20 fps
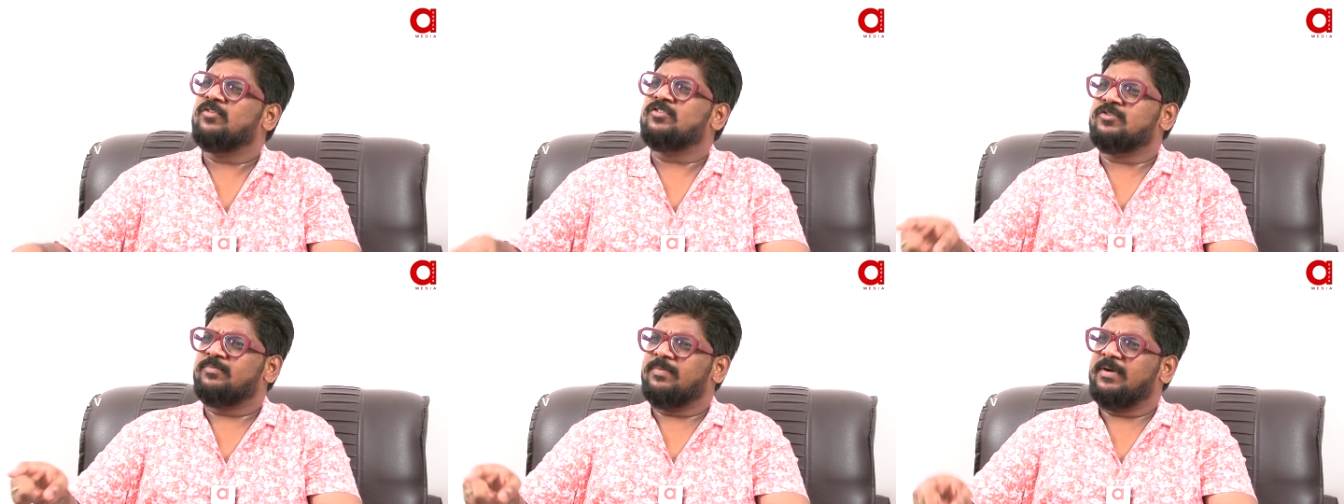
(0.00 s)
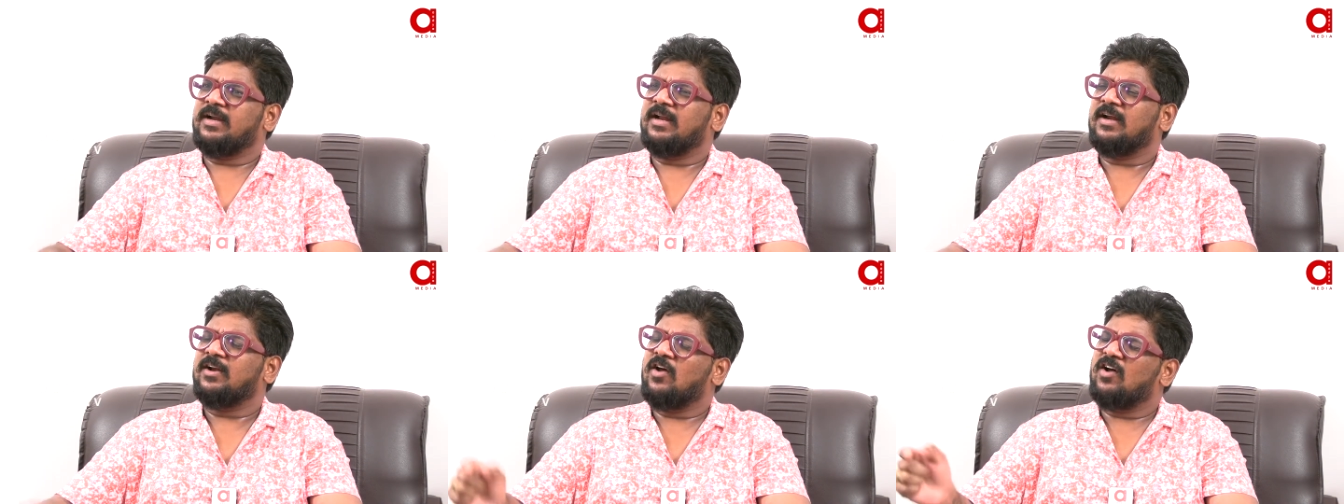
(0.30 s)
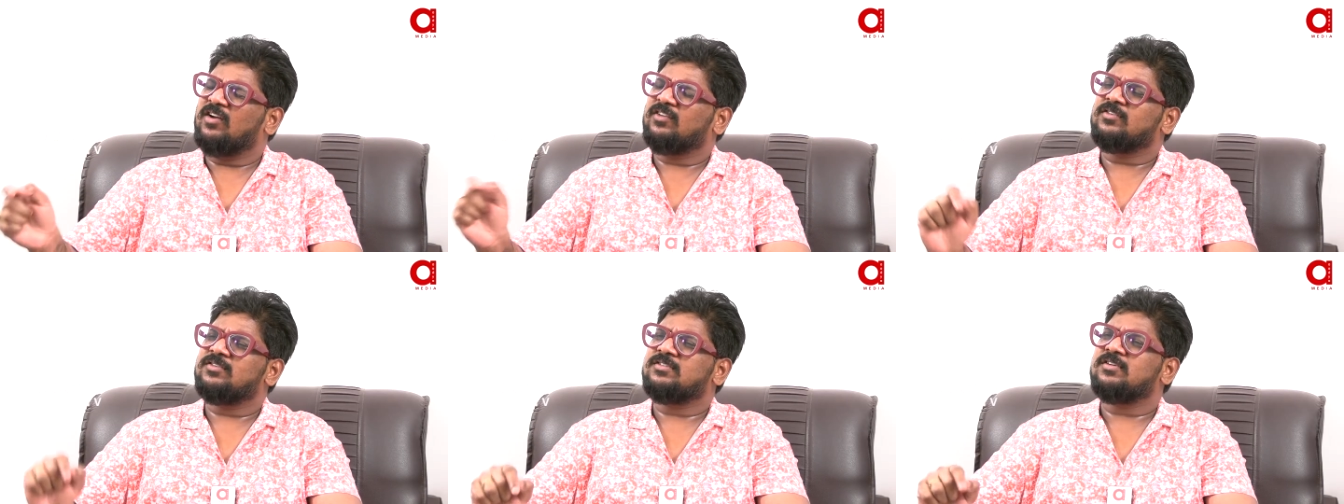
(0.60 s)
పోస్ట్ పెట్టాలి
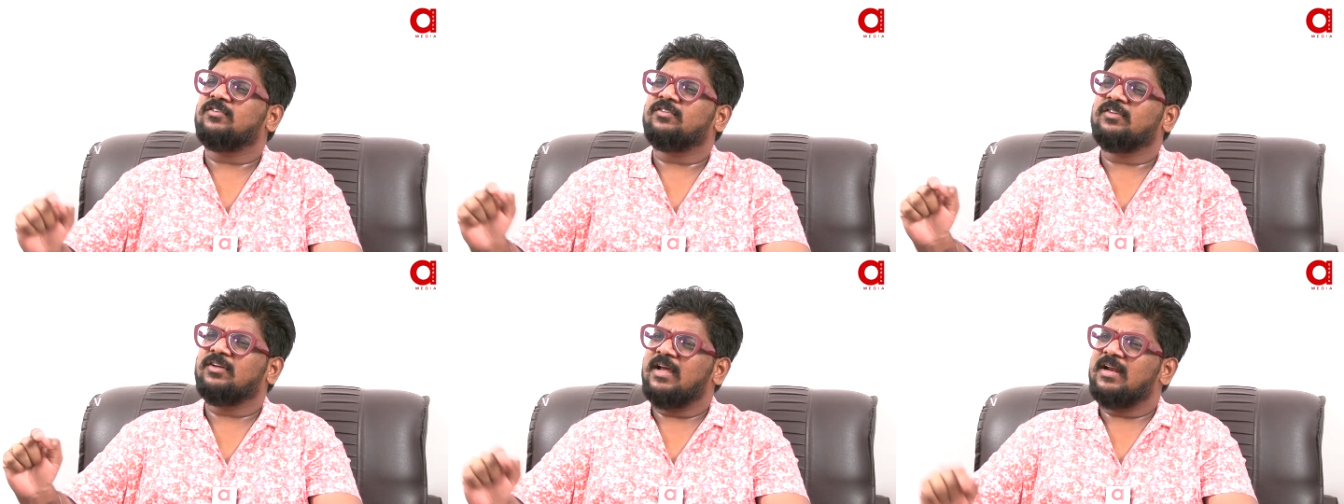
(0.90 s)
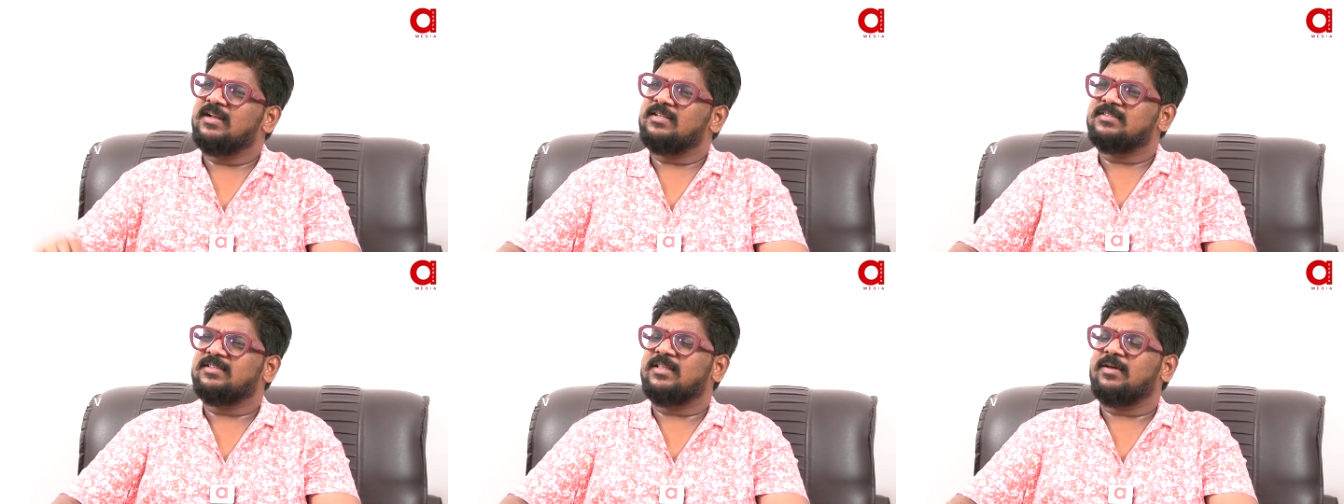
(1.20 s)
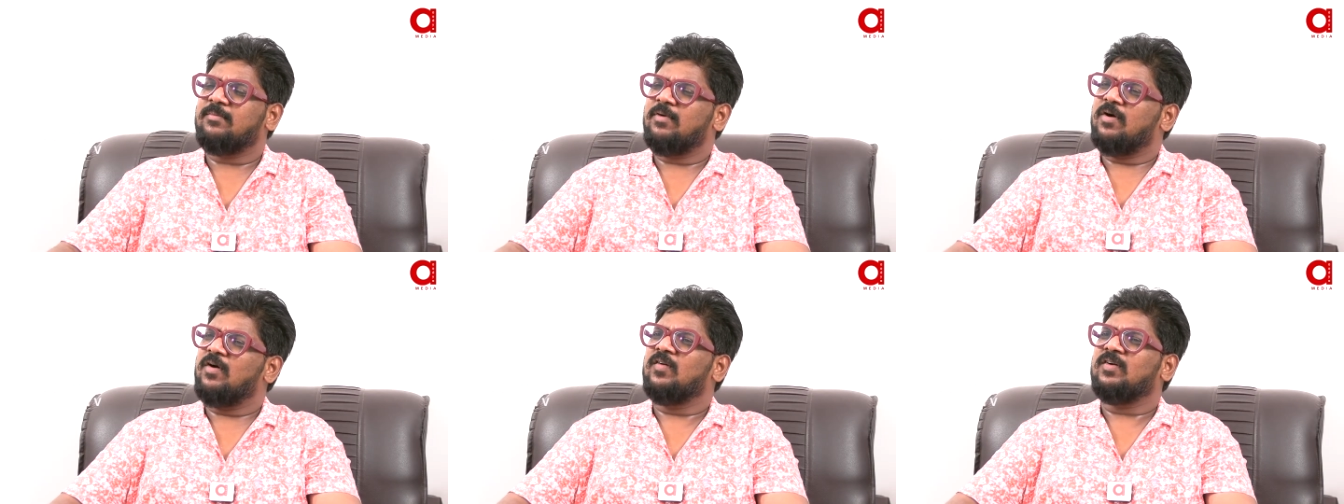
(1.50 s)
నార్త్ సౌత్
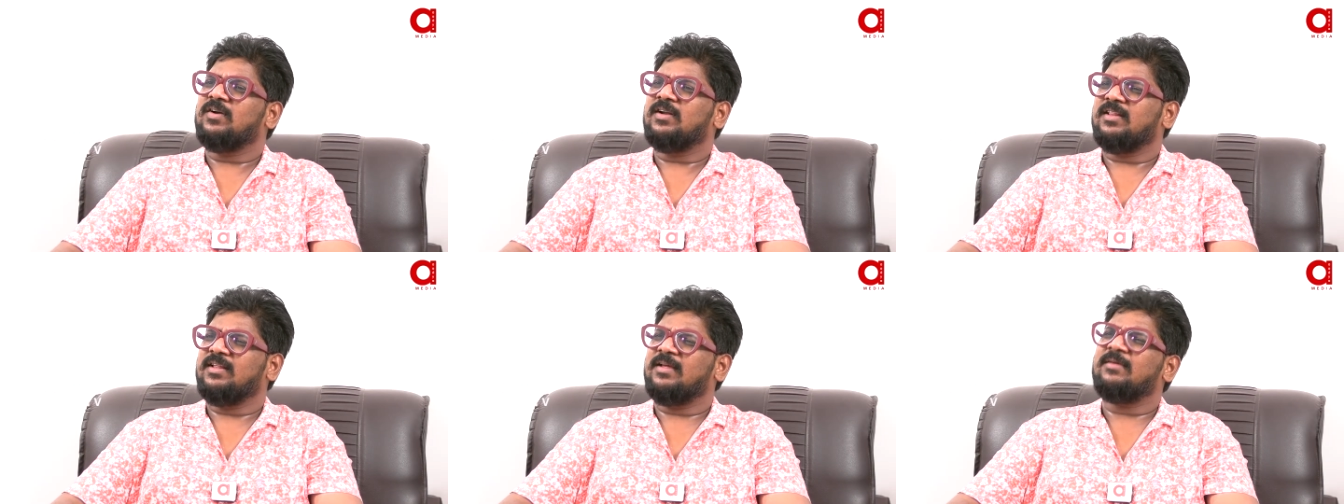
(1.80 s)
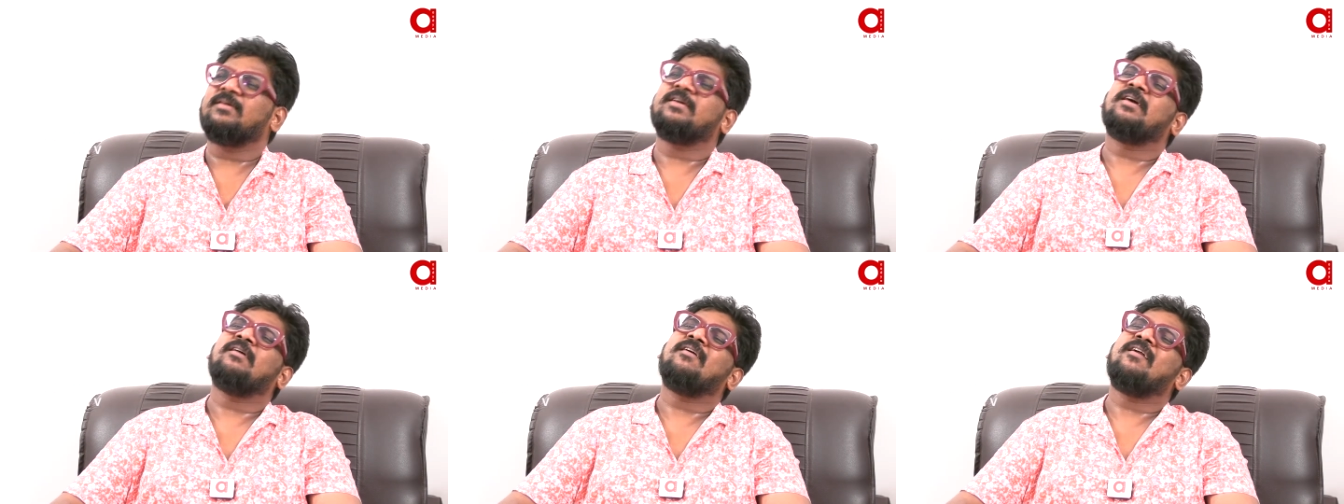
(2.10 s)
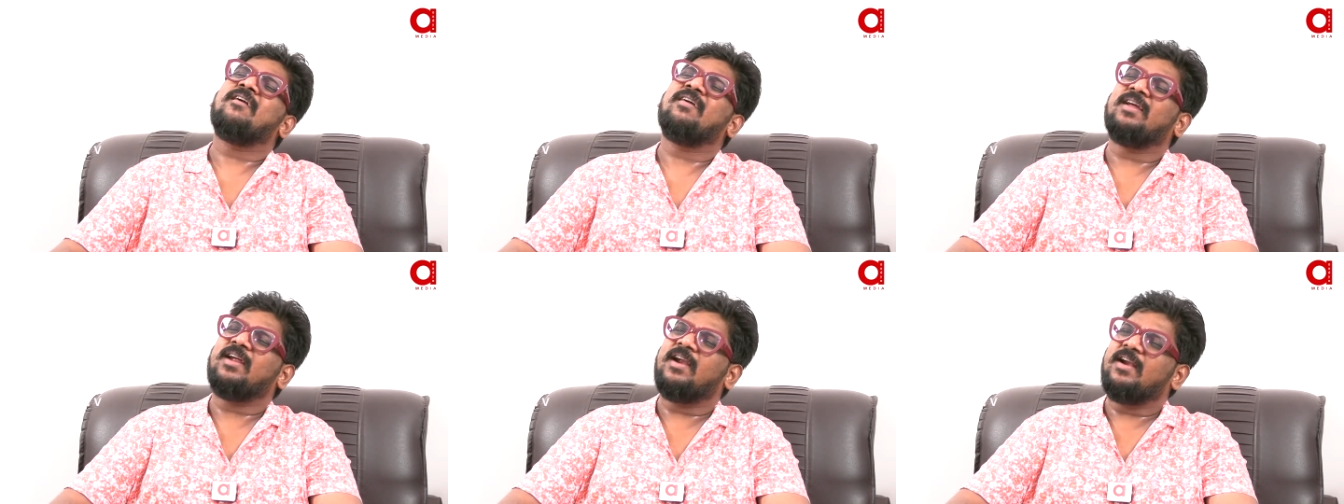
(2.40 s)
కలిస్తే బాగుంటుంది
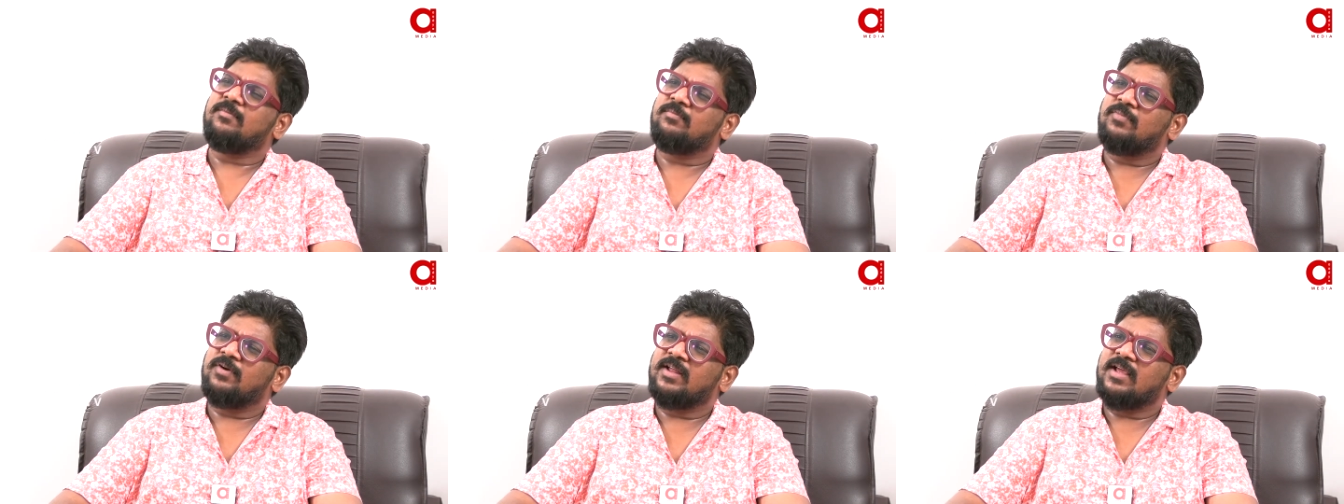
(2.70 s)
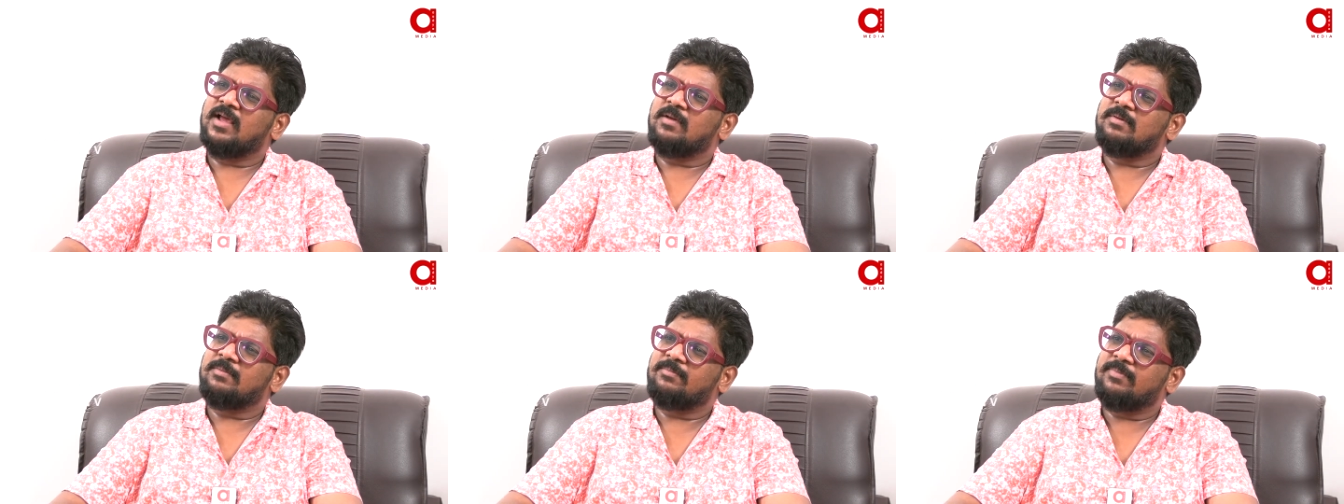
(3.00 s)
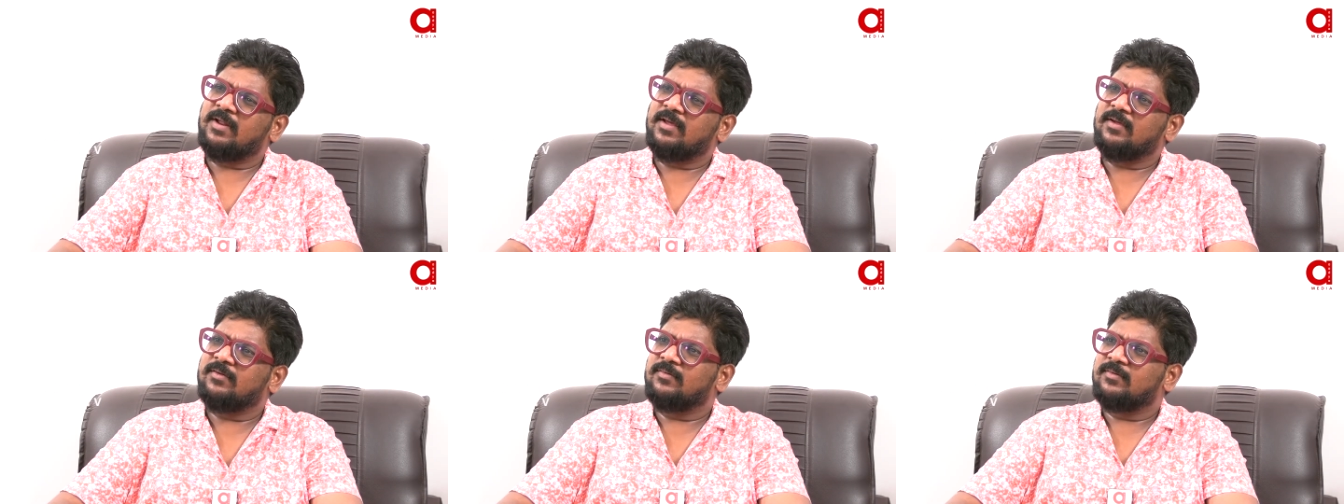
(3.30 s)
ఎవడు అడిగాడు ఇప్పుడు నీ
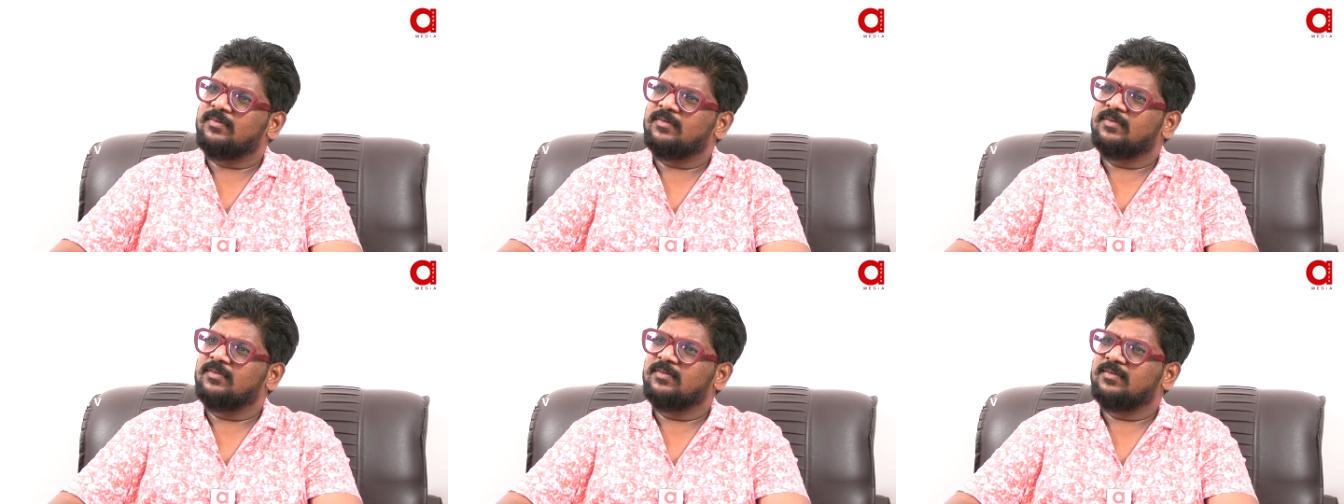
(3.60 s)
అభిప్రాయం